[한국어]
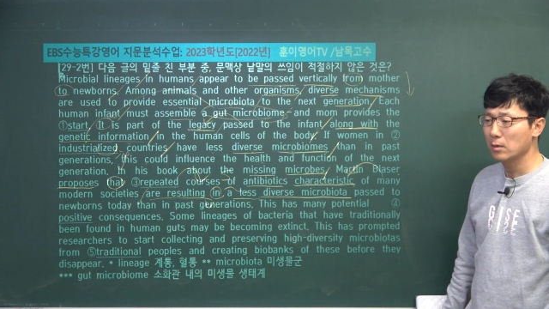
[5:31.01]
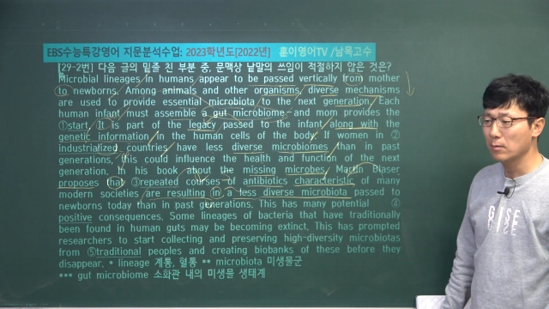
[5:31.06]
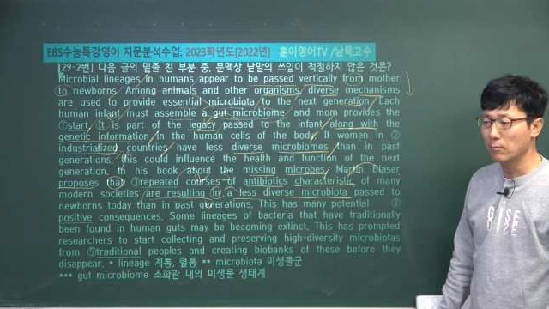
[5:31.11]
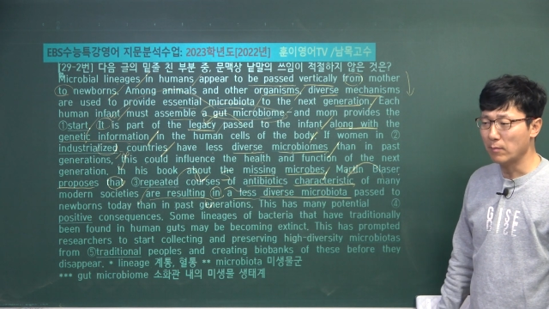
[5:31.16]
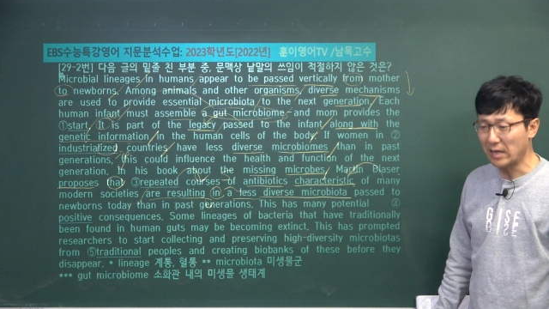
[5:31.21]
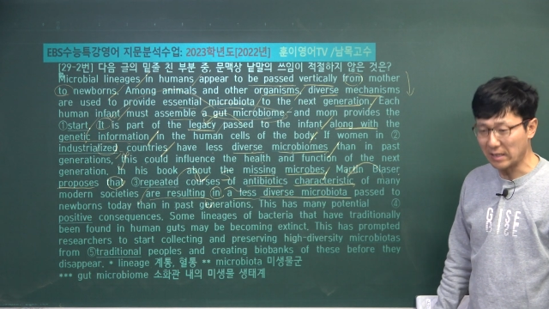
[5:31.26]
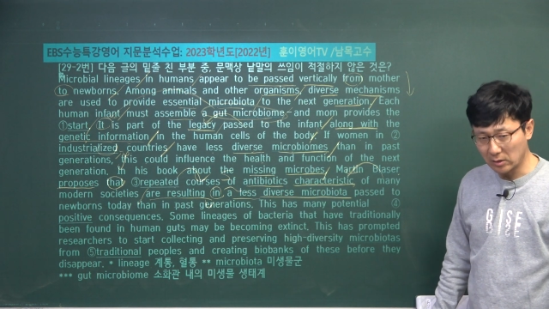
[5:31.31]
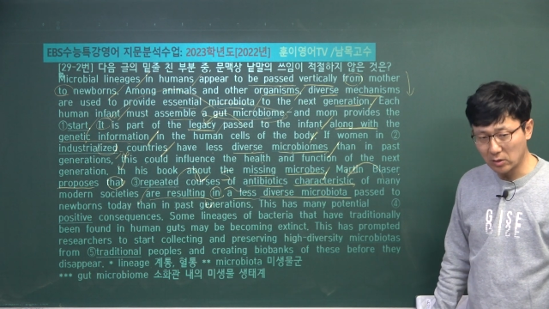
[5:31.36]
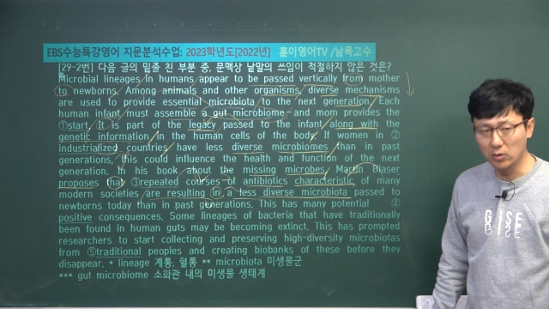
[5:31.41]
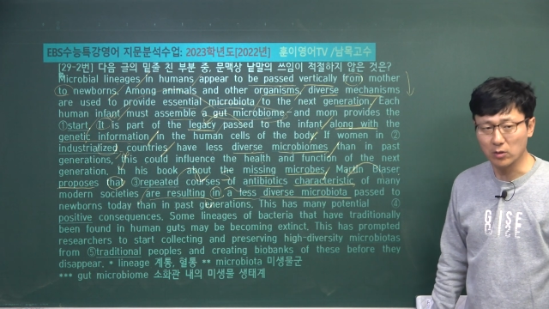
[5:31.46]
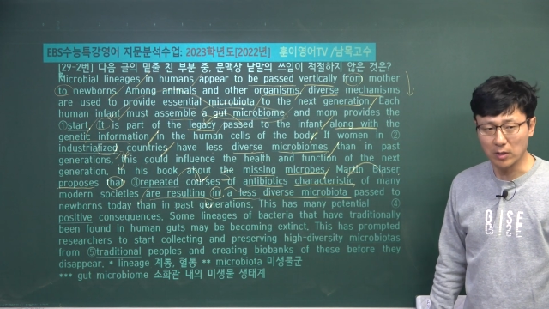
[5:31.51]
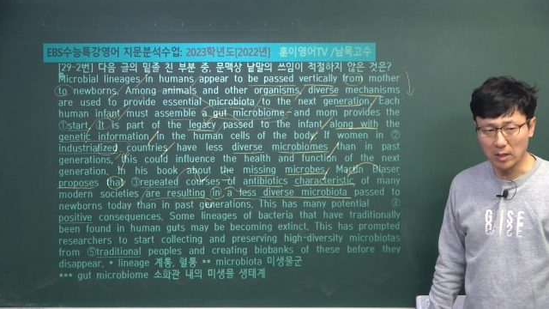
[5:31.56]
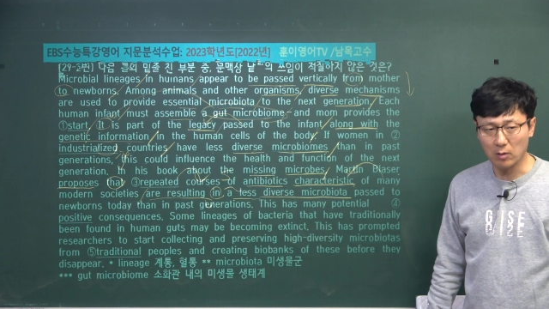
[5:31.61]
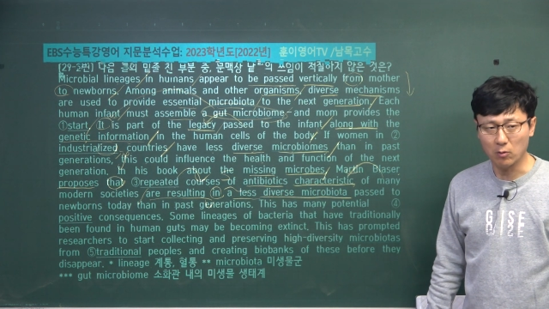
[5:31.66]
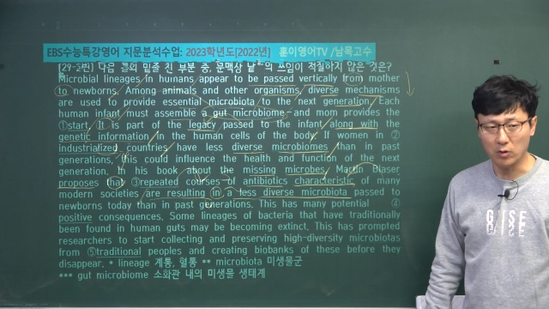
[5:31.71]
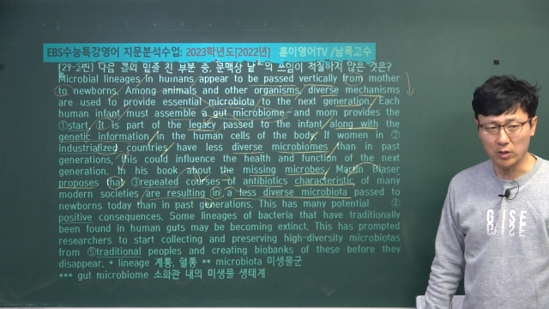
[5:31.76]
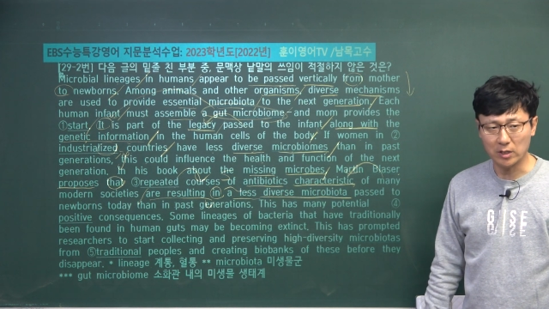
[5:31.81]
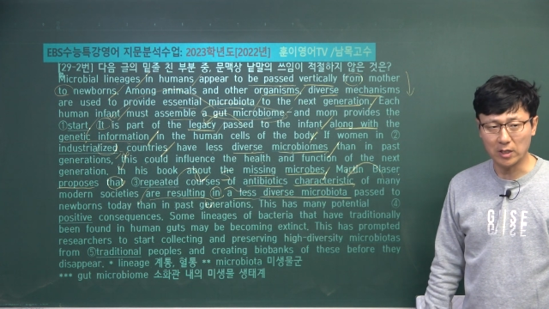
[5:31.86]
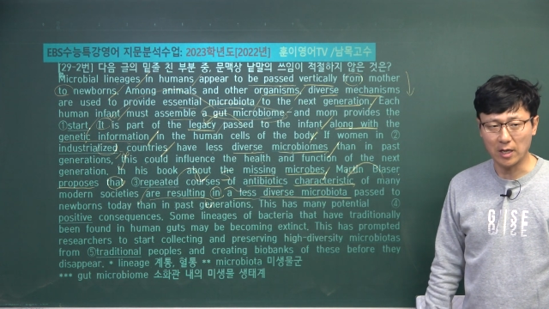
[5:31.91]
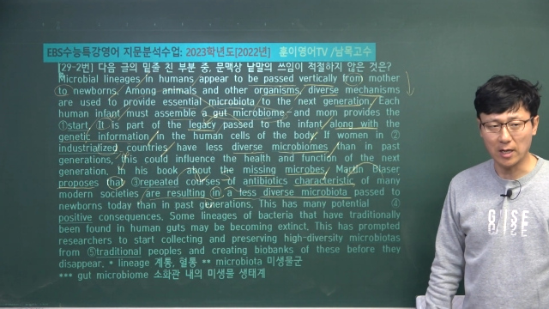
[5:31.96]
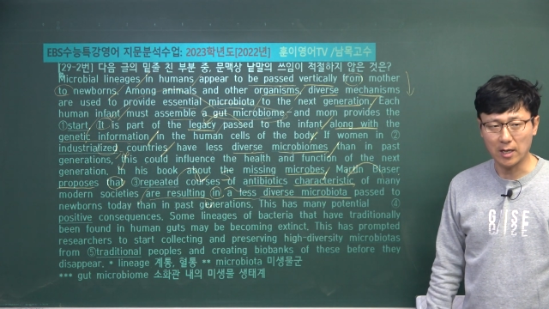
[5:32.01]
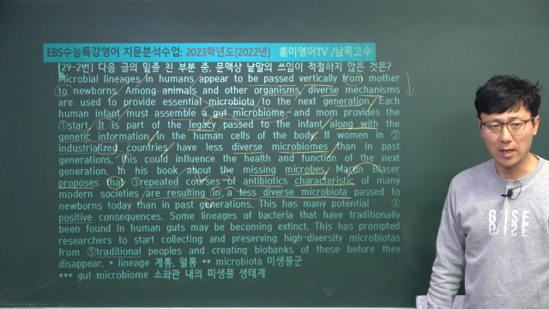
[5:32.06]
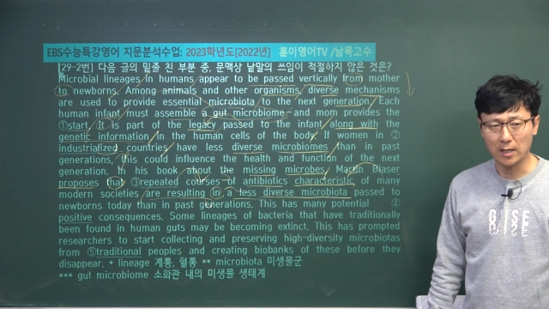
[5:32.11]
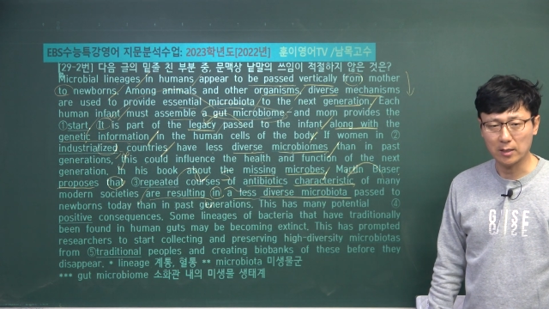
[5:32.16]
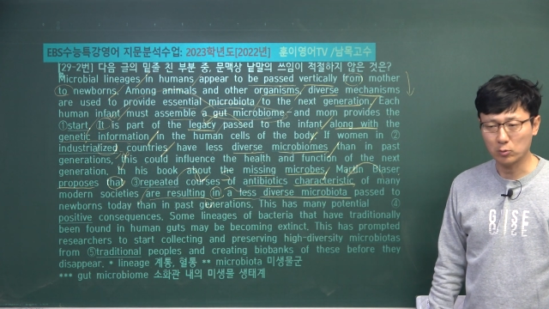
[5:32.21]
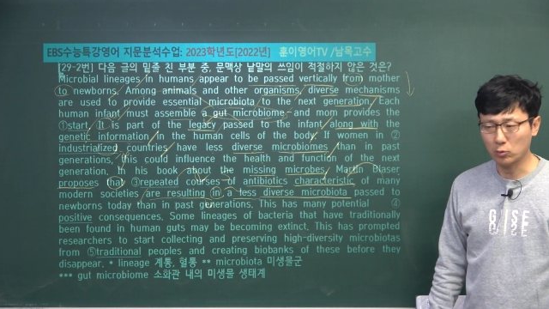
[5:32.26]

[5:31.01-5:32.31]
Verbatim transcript: 만들어내고 있다.